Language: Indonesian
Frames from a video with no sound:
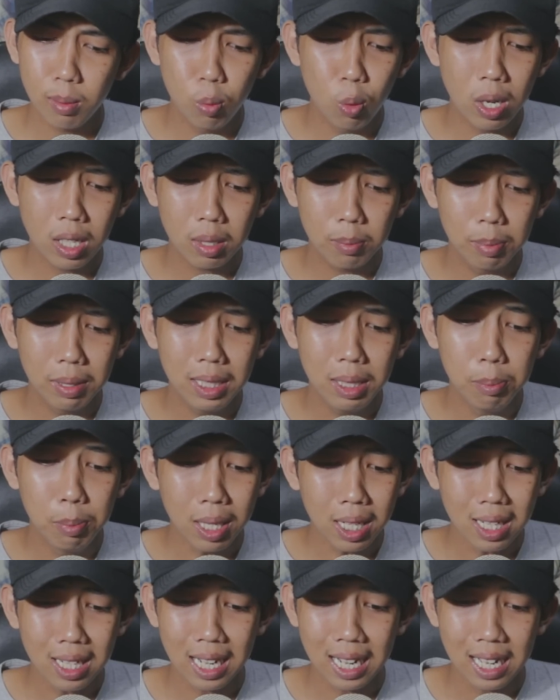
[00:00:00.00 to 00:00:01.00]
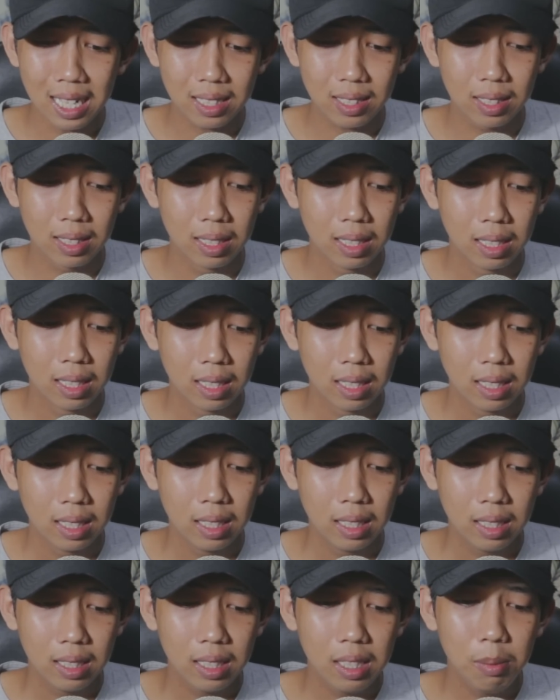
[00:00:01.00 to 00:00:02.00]
buat beli beras
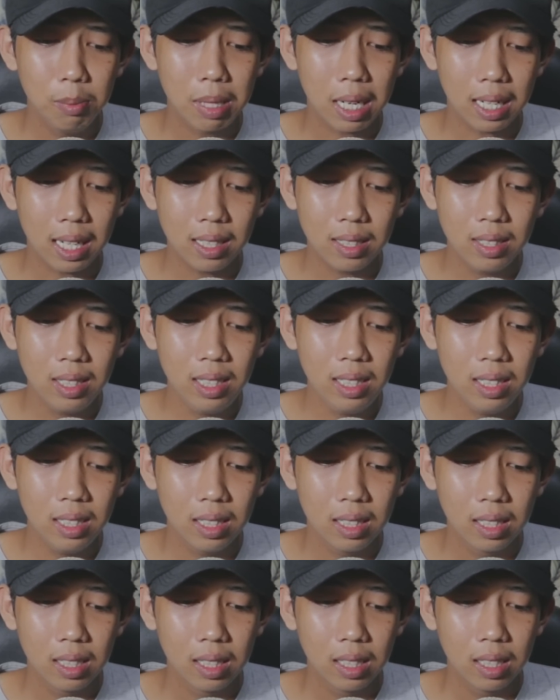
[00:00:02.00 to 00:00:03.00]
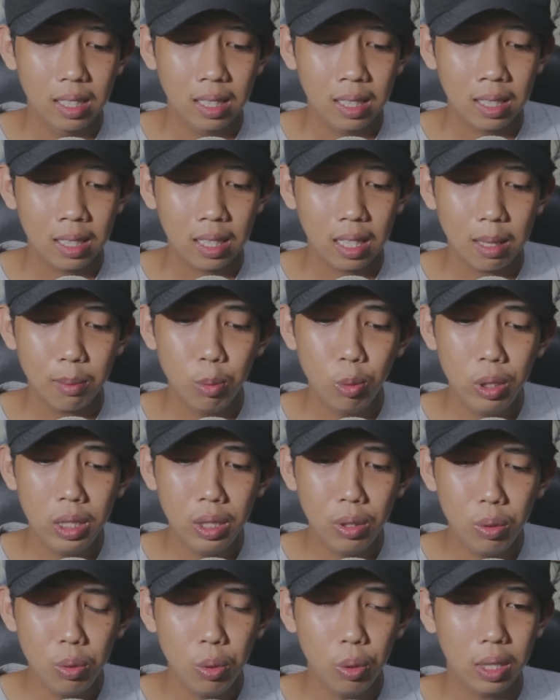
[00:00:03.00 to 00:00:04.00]
Gimana sih
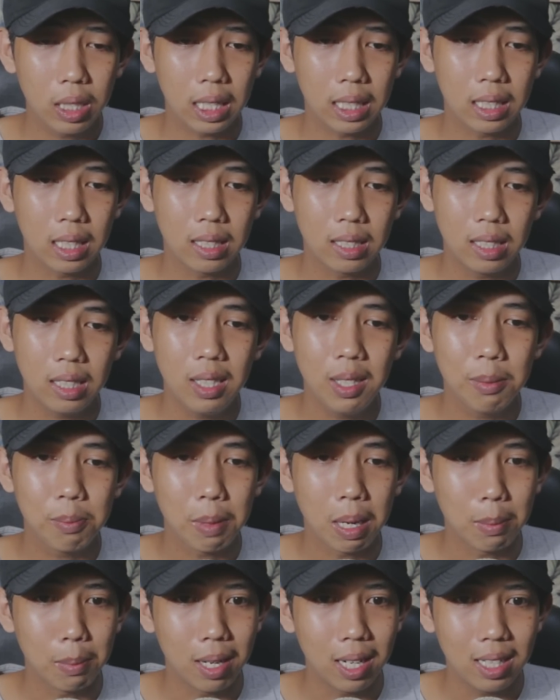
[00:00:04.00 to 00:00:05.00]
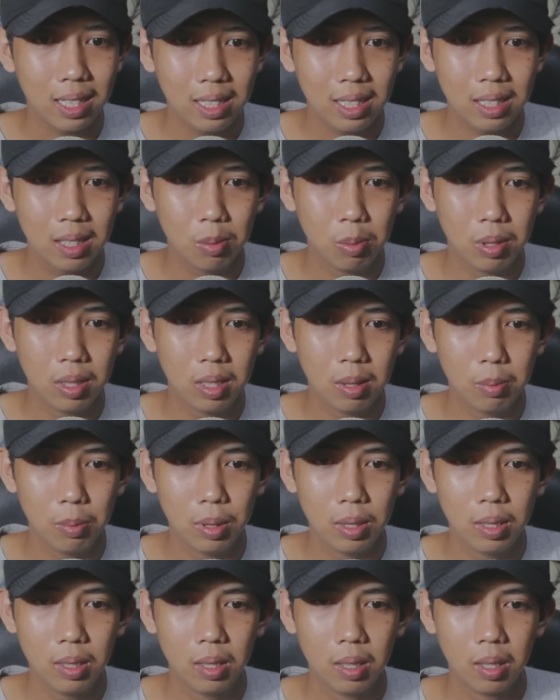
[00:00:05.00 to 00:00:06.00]
kamu itu kata si mamahnya
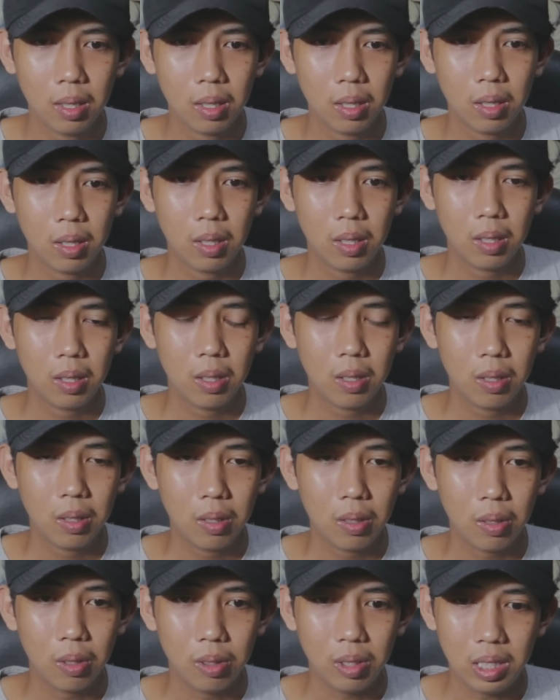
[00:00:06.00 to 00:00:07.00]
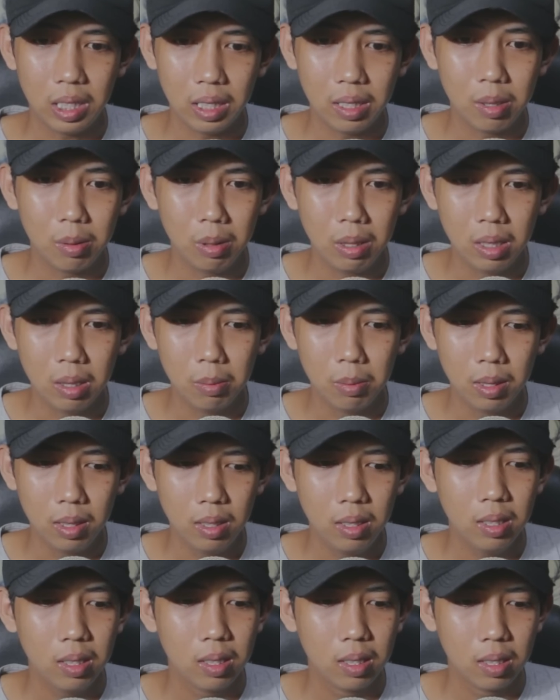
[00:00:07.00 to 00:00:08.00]
teman-teman Oke
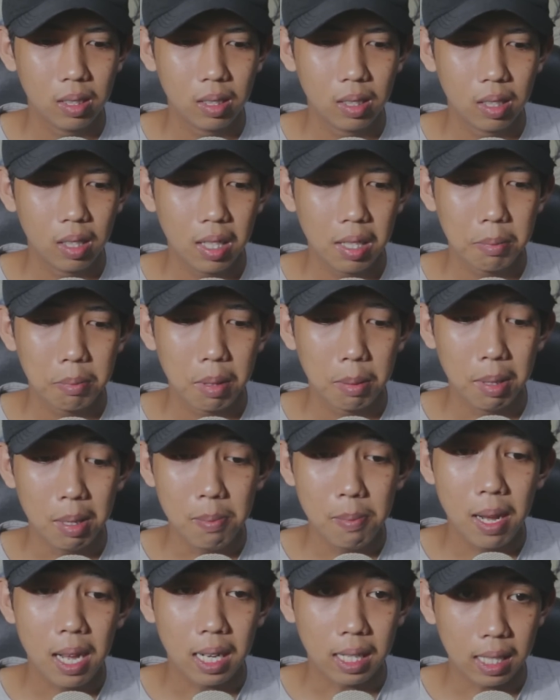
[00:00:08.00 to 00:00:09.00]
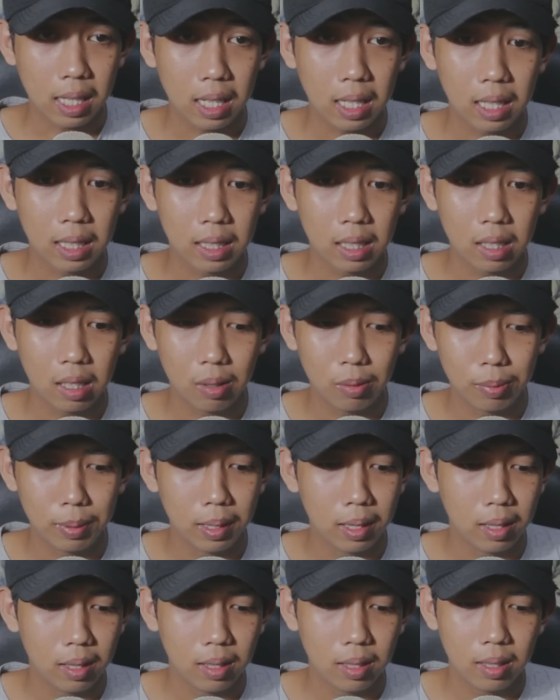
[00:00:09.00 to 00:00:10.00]
teman-teman Mama marah kata
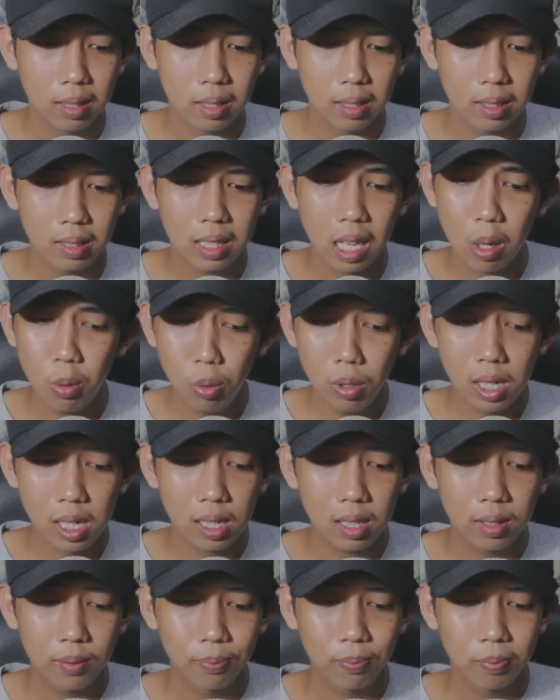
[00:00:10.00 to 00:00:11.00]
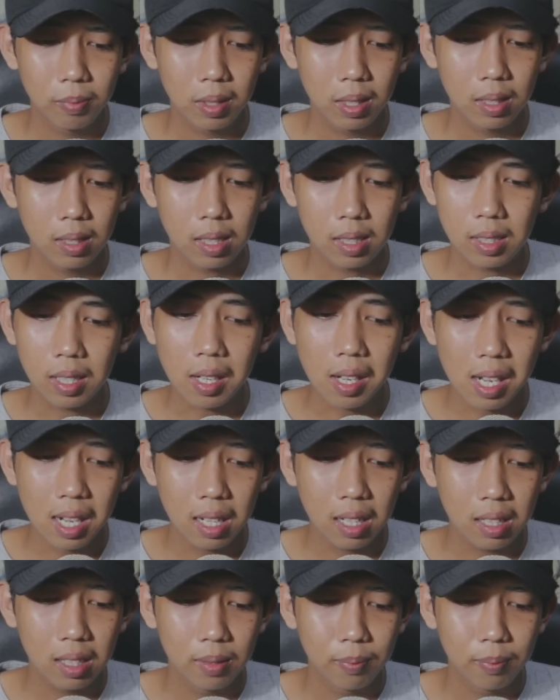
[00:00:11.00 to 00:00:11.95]
Rafa Taulah terserah